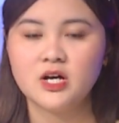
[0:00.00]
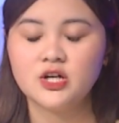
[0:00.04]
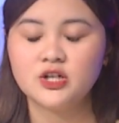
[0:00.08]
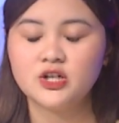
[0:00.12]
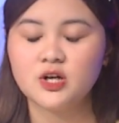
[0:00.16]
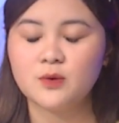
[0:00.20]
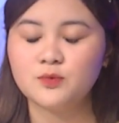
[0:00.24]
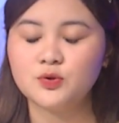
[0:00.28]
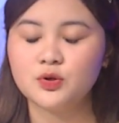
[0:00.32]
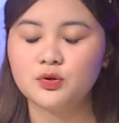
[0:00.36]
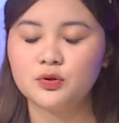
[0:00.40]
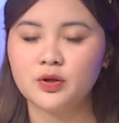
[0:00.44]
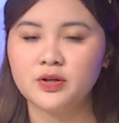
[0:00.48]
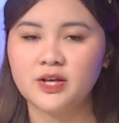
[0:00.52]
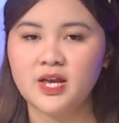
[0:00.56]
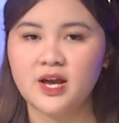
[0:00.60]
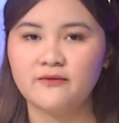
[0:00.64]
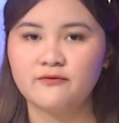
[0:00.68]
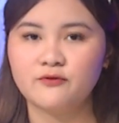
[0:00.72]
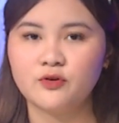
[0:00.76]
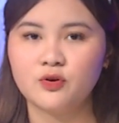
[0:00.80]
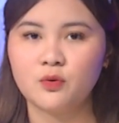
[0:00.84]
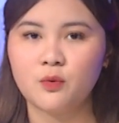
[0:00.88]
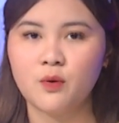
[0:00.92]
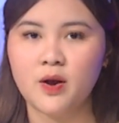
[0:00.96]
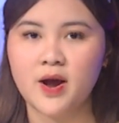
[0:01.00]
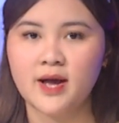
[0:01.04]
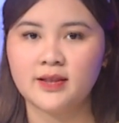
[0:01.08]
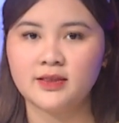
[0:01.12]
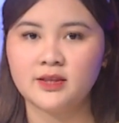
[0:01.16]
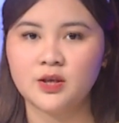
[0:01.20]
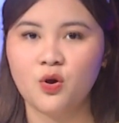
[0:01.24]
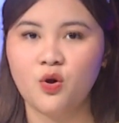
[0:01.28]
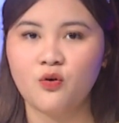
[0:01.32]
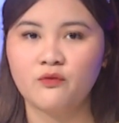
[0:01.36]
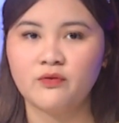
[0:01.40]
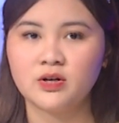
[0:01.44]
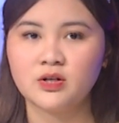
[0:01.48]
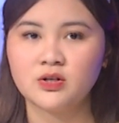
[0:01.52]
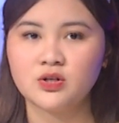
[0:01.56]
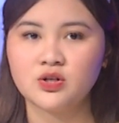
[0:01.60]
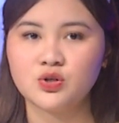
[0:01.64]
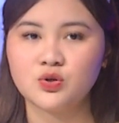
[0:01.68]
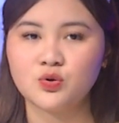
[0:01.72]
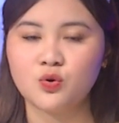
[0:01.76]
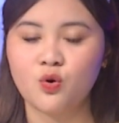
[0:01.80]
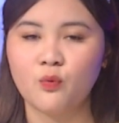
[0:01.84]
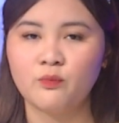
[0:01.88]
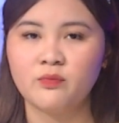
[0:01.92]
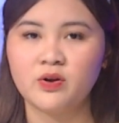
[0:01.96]
Trong suốt thời gian vừa qua, thì Hồ Văn
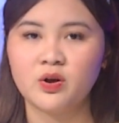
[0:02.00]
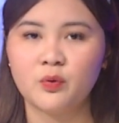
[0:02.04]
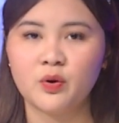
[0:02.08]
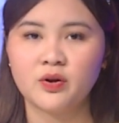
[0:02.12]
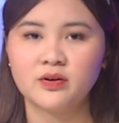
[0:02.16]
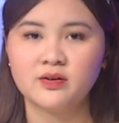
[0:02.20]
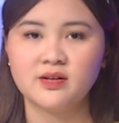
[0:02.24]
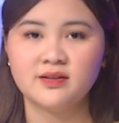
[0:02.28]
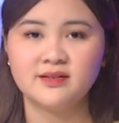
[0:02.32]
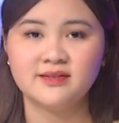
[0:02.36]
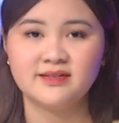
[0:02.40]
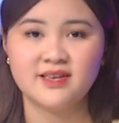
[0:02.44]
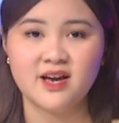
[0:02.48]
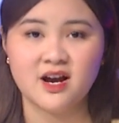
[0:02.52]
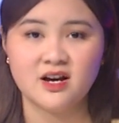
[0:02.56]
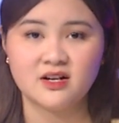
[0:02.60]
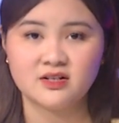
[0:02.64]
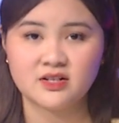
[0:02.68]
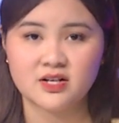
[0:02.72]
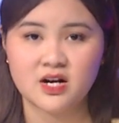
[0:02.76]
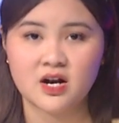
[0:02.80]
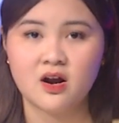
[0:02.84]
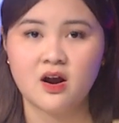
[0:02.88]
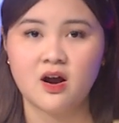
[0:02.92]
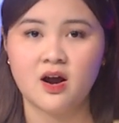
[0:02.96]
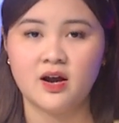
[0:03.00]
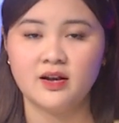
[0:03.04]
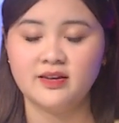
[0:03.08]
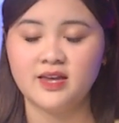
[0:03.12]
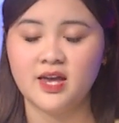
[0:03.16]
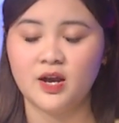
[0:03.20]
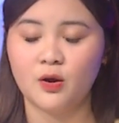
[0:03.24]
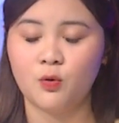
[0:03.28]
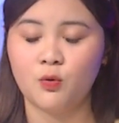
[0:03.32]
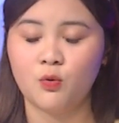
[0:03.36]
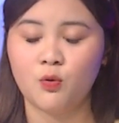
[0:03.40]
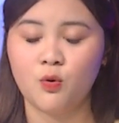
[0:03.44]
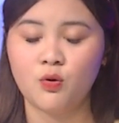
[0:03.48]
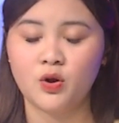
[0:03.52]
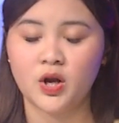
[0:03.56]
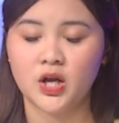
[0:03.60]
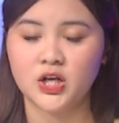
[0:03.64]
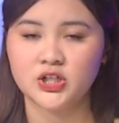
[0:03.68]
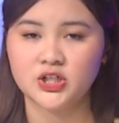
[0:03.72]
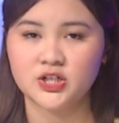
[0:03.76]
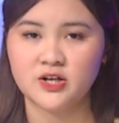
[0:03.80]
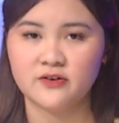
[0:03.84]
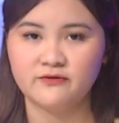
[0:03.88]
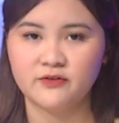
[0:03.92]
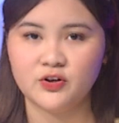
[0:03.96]
Cường cũng đã quyết định dọn ra khỏi nhà của cố ca
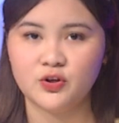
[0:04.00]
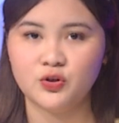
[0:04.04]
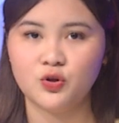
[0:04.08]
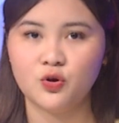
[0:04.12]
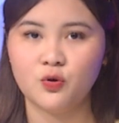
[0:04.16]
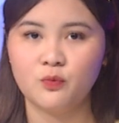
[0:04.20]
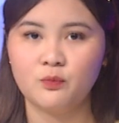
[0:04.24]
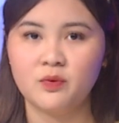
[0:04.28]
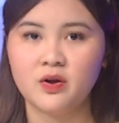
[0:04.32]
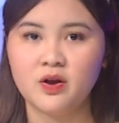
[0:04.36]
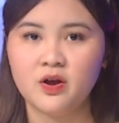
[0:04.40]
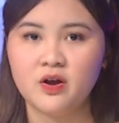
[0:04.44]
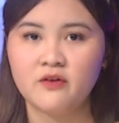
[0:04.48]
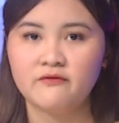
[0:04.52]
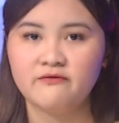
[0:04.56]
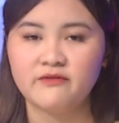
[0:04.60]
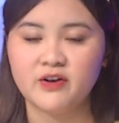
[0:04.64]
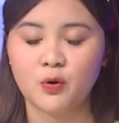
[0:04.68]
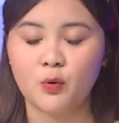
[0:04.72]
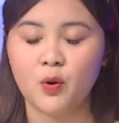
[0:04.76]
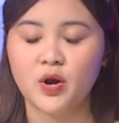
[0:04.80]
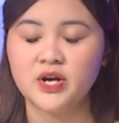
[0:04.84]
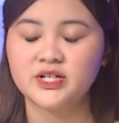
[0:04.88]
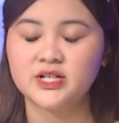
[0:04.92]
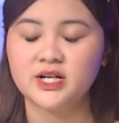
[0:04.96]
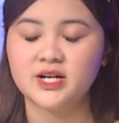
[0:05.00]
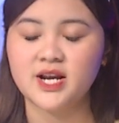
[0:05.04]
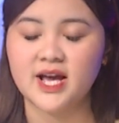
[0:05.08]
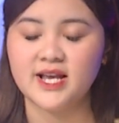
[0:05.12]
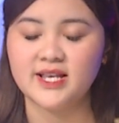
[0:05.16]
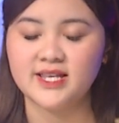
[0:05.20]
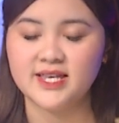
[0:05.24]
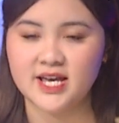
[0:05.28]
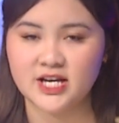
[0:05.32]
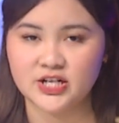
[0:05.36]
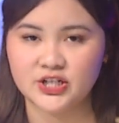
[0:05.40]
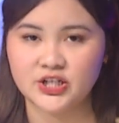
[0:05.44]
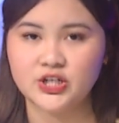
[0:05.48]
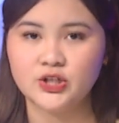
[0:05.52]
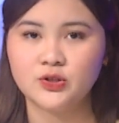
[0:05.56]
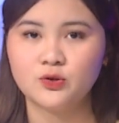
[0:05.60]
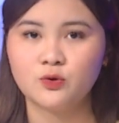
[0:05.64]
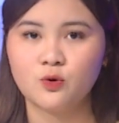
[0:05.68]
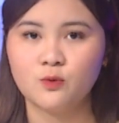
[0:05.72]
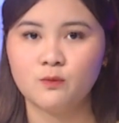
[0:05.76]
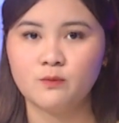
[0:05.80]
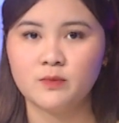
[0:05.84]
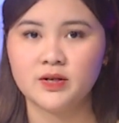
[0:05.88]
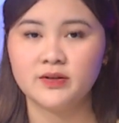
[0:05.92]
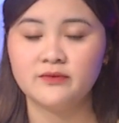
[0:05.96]
sĩ Phi Nhung và quay trở lại nhà riêng
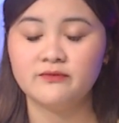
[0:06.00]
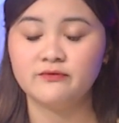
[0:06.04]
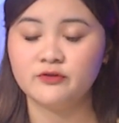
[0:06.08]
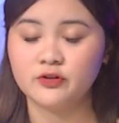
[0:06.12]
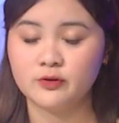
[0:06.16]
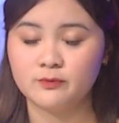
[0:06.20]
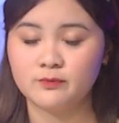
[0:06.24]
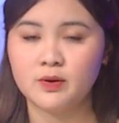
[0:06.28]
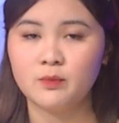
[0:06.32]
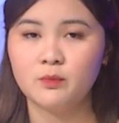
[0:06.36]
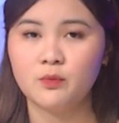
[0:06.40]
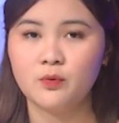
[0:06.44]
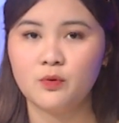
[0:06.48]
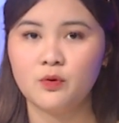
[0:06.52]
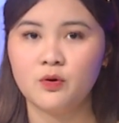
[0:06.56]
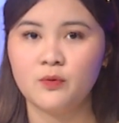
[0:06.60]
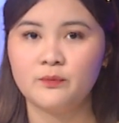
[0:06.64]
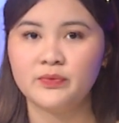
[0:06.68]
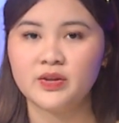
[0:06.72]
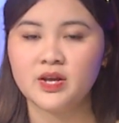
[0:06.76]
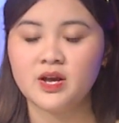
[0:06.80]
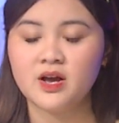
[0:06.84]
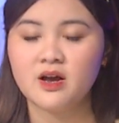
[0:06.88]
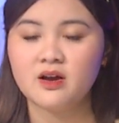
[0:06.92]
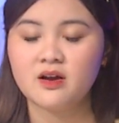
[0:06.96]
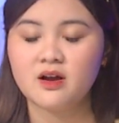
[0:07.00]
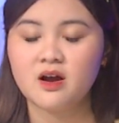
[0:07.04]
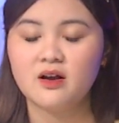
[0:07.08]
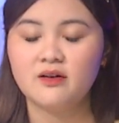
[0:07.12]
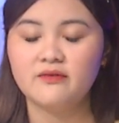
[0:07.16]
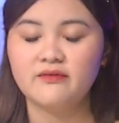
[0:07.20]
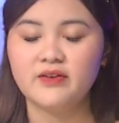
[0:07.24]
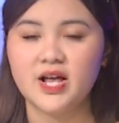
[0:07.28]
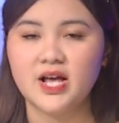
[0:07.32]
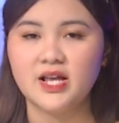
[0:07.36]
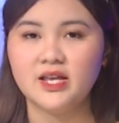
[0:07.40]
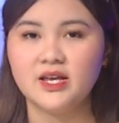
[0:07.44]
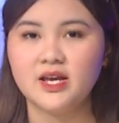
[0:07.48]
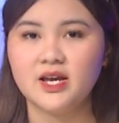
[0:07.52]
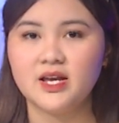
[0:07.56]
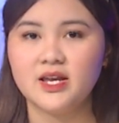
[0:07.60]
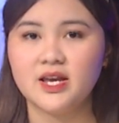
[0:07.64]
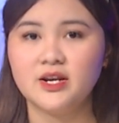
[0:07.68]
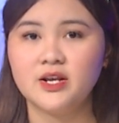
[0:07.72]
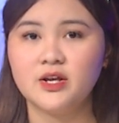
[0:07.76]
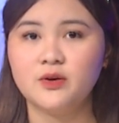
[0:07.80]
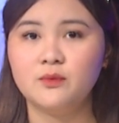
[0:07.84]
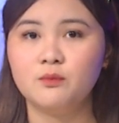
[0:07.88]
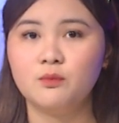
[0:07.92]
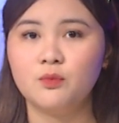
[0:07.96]
của mình vừa mới mua. Có lẽ nhà
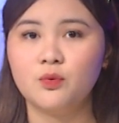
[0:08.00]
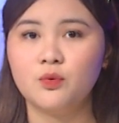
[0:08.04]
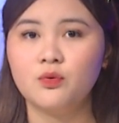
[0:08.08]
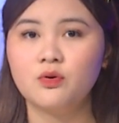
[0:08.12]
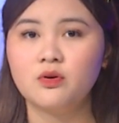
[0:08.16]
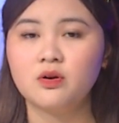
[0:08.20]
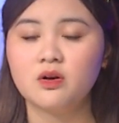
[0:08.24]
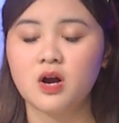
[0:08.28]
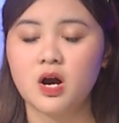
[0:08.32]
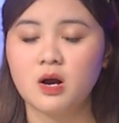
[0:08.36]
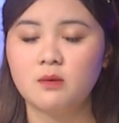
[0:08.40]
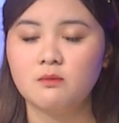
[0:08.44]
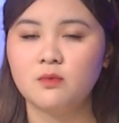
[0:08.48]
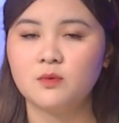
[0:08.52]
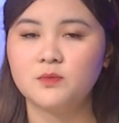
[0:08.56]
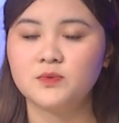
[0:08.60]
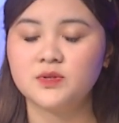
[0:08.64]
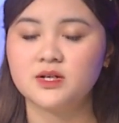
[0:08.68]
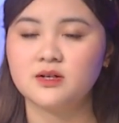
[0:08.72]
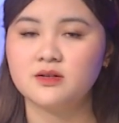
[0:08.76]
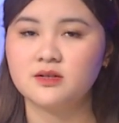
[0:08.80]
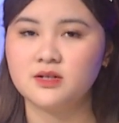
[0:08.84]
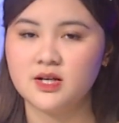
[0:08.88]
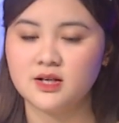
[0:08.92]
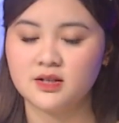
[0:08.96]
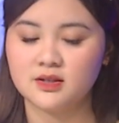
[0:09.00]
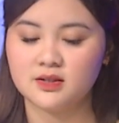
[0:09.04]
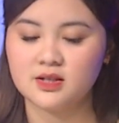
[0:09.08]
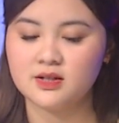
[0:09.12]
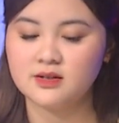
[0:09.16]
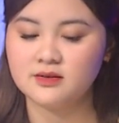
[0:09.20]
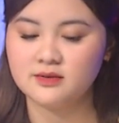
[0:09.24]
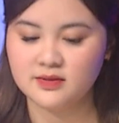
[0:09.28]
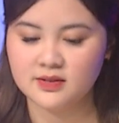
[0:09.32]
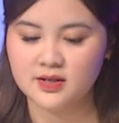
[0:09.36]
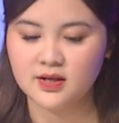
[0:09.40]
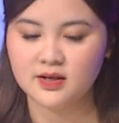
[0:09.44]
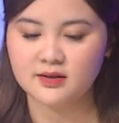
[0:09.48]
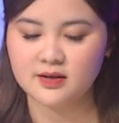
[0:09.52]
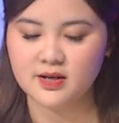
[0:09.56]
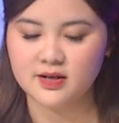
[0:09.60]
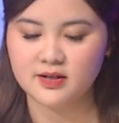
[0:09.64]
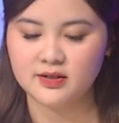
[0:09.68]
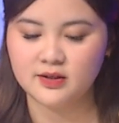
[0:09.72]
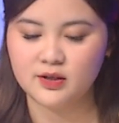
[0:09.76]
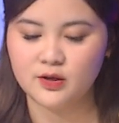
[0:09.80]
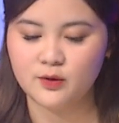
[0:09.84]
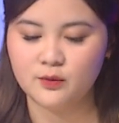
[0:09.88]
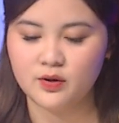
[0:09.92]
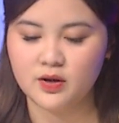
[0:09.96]
gia đình muốn có một sự riêng tư nhất
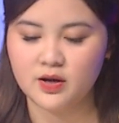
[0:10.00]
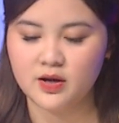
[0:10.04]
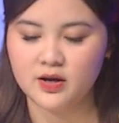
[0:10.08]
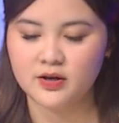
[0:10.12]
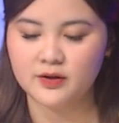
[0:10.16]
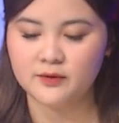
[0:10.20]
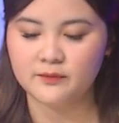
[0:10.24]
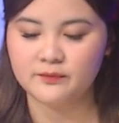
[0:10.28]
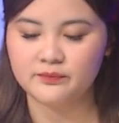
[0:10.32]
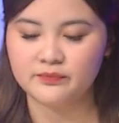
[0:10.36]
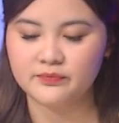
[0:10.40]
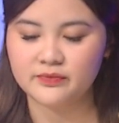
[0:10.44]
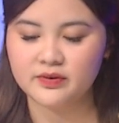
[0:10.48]
định nhiều hơn.